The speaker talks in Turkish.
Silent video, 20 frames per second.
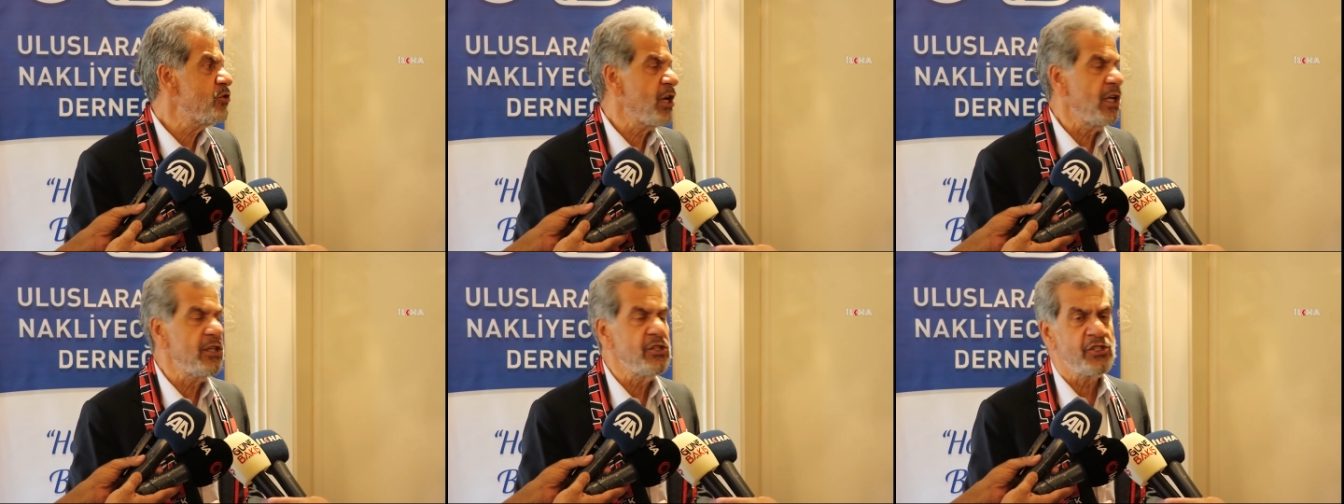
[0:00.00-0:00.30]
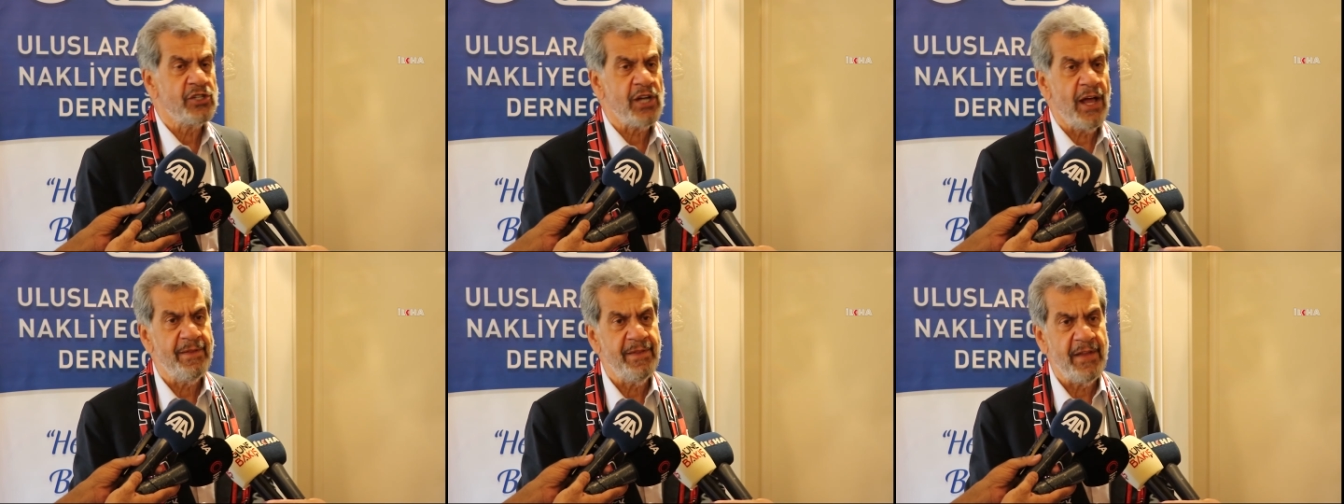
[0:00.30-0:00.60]

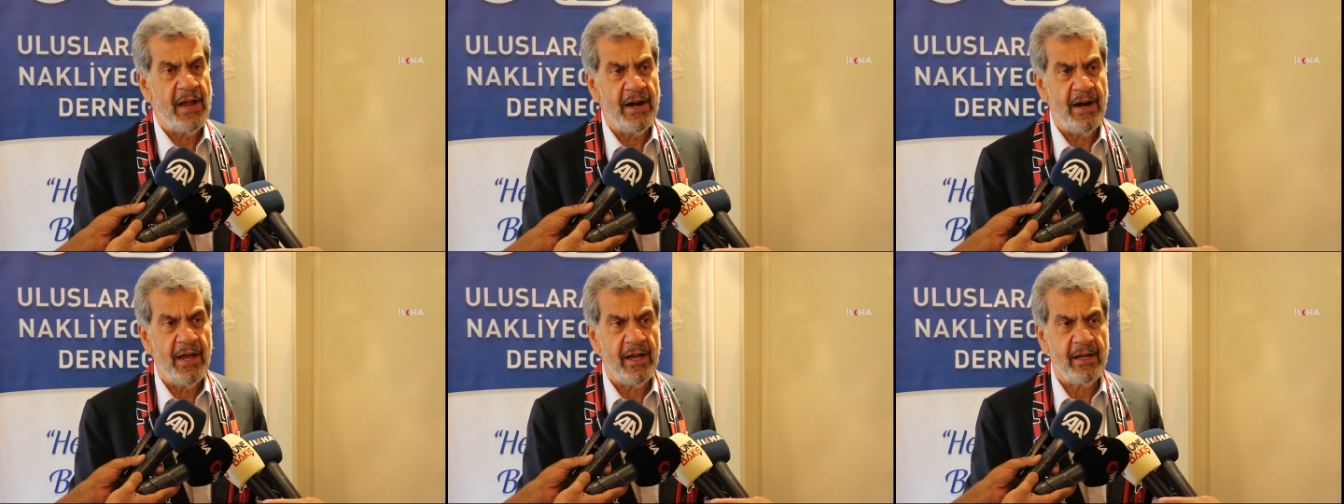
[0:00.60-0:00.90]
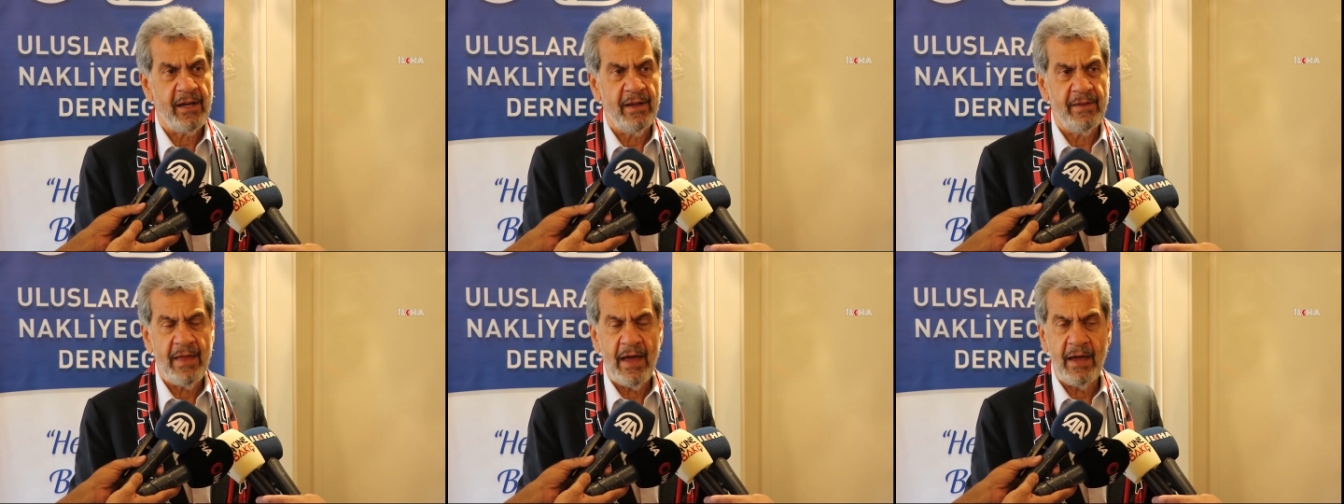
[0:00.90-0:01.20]

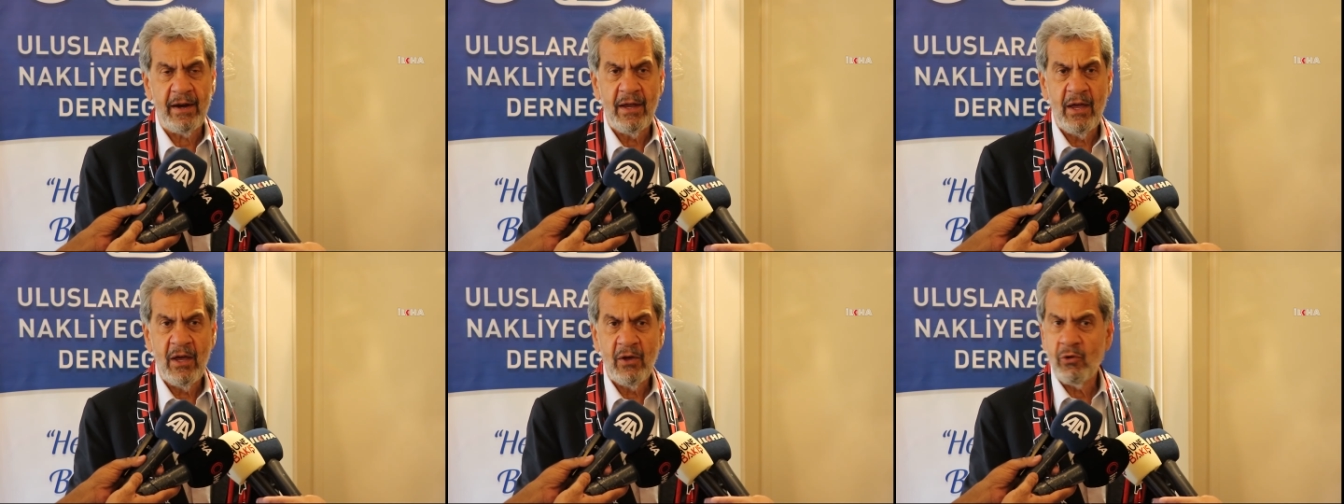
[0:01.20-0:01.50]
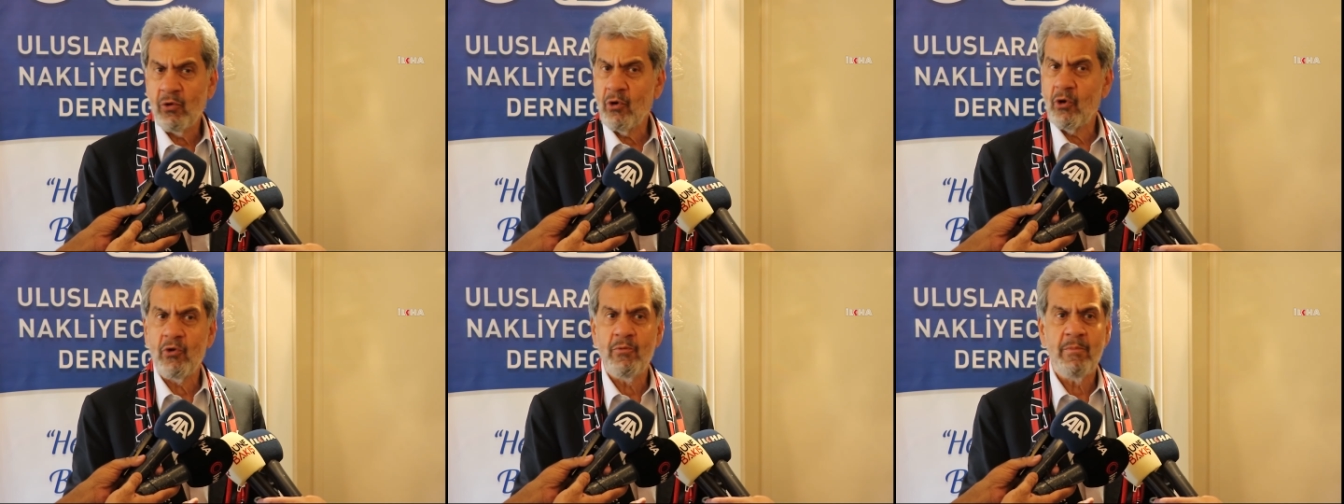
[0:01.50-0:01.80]
çalışanlarına kadar
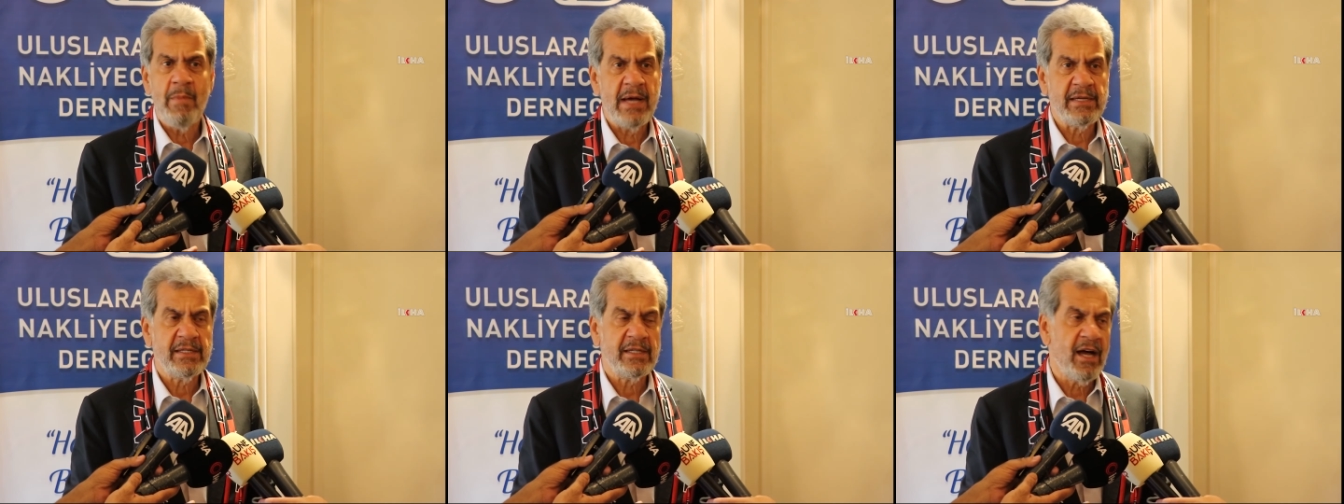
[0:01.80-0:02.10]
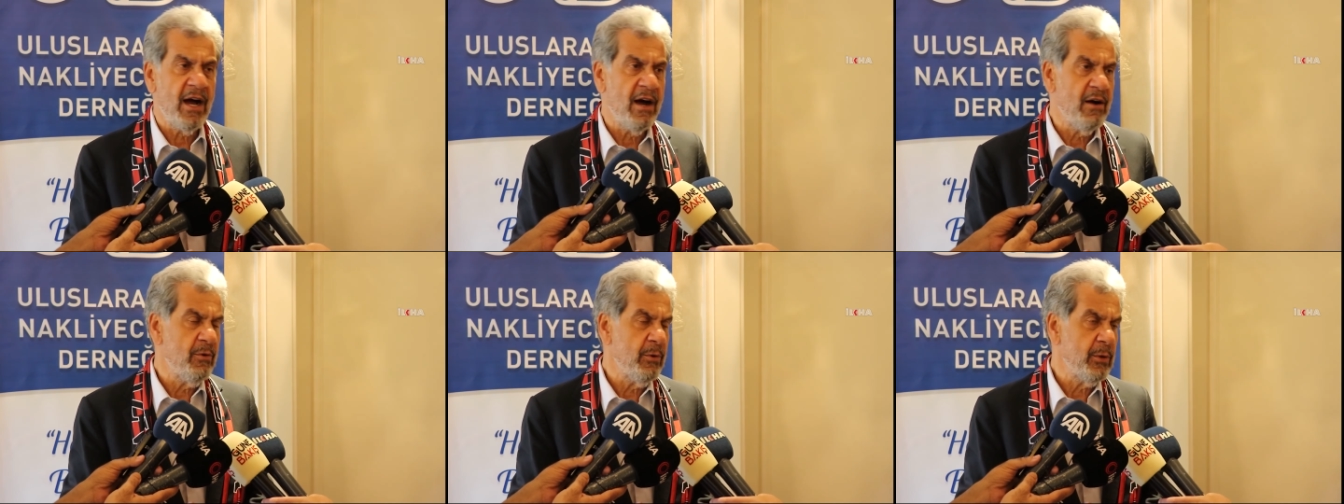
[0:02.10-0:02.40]
görünmez
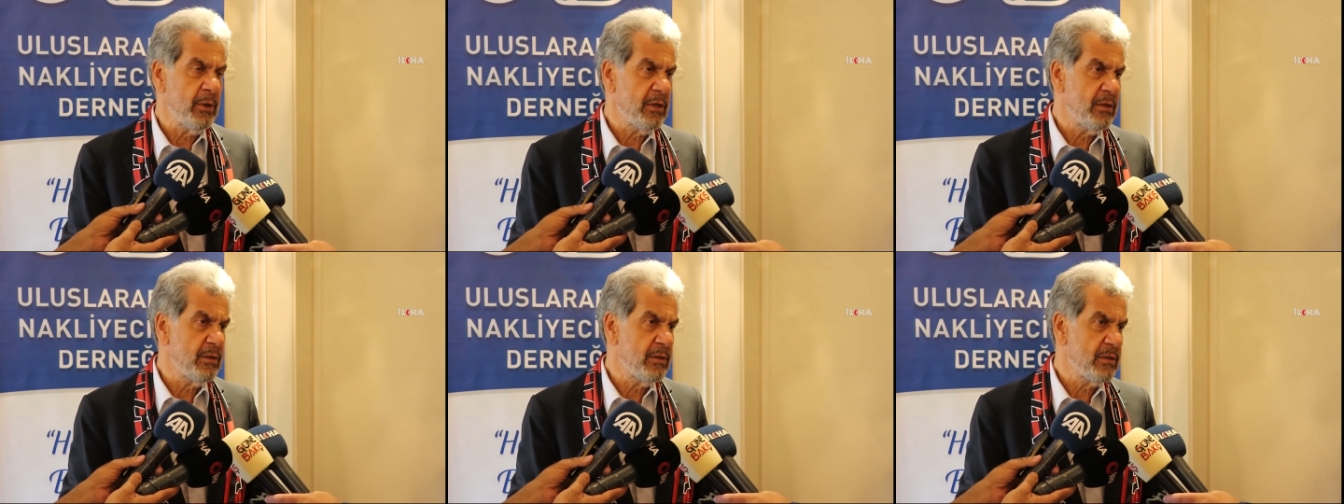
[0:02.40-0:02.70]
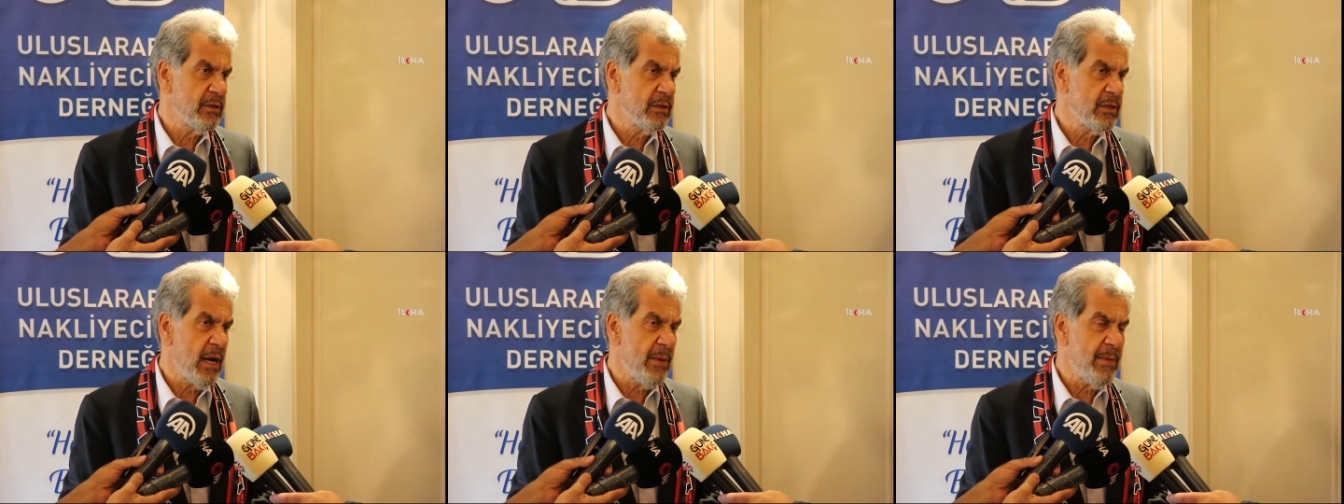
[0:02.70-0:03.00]
kahraman
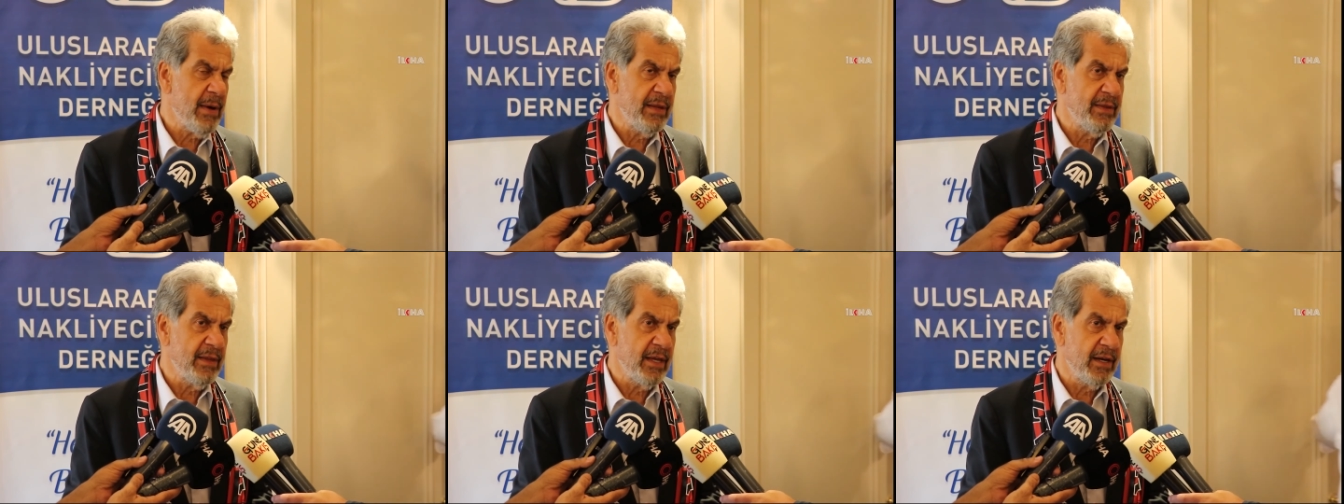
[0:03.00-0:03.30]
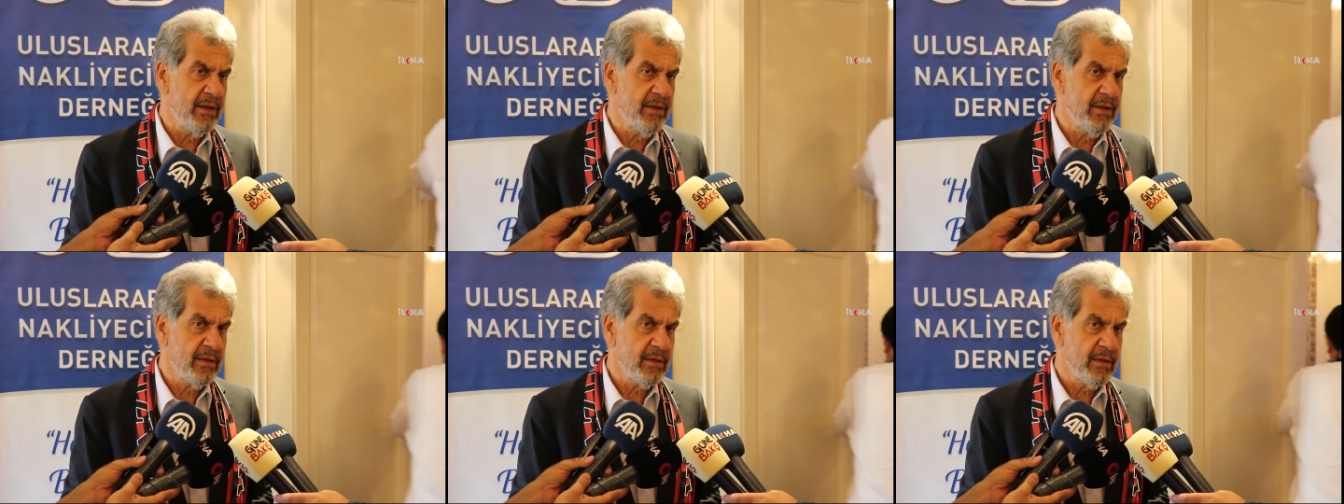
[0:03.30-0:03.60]

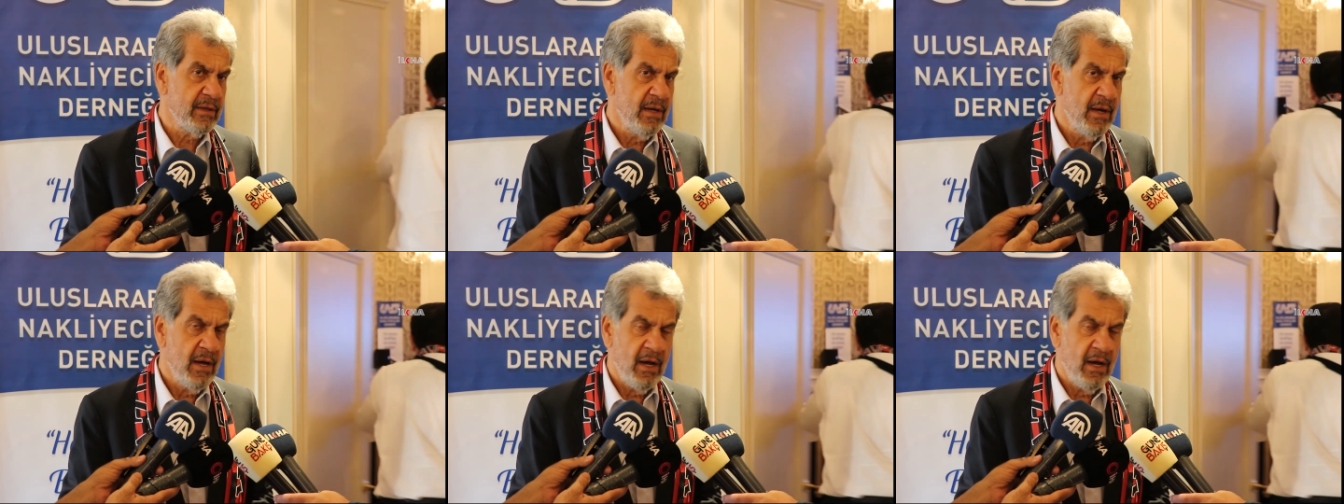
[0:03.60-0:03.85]
romanlarıdır.